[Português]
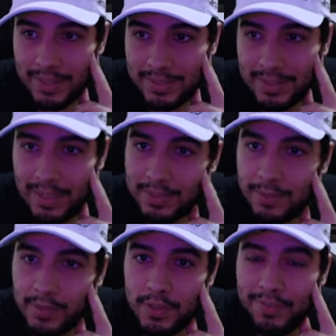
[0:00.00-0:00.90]
Isso aqui é
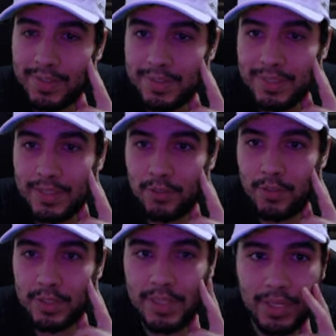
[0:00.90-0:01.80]
difícil de fazer, então vou
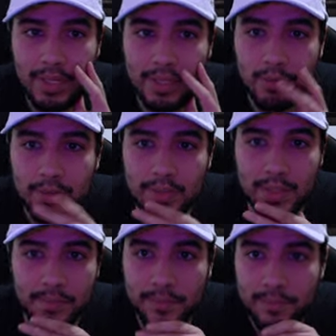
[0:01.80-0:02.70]
deixar ele aqui no
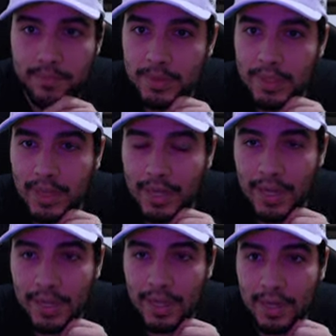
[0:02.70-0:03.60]
C.
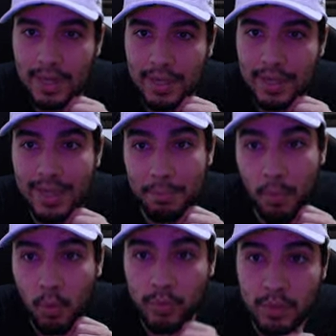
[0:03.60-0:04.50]
Ah, é
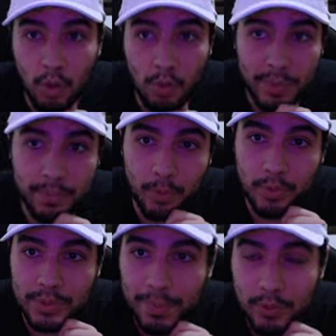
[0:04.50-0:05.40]
bom o slow, mas, pô,
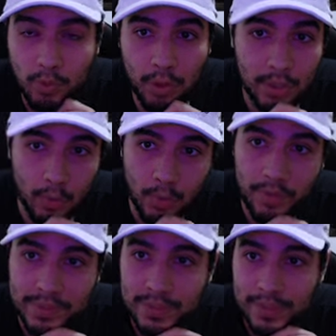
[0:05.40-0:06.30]
você perde o corta-cura
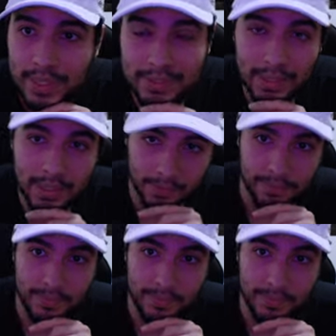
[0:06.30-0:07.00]
fazendo ele, saca?